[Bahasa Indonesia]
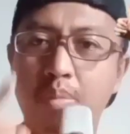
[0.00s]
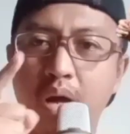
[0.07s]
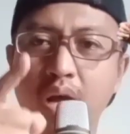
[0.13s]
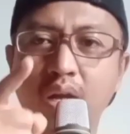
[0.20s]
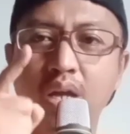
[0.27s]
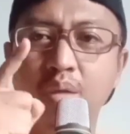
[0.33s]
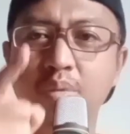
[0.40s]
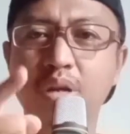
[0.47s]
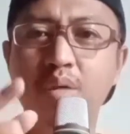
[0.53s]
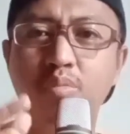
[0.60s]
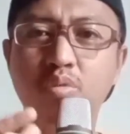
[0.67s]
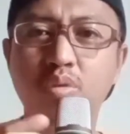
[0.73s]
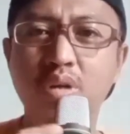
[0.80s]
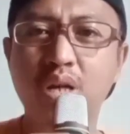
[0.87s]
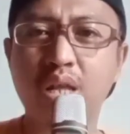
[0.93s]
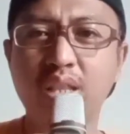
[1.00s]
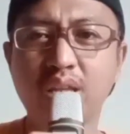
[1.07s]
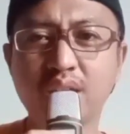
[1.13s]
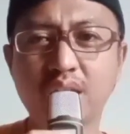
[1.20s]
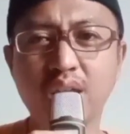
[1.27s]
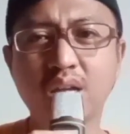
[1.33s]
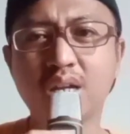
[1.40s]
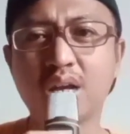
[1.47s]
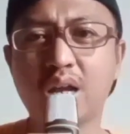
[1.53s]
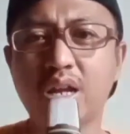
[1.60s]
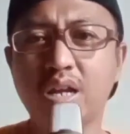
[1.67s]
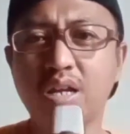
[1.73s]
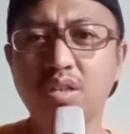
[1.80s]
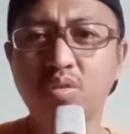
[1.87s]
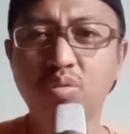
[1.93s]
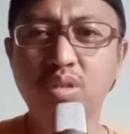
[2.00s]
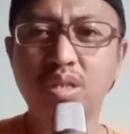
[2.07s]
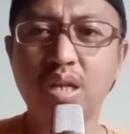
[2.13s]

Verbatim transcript: Bagaimanapun, katanya keadaan itu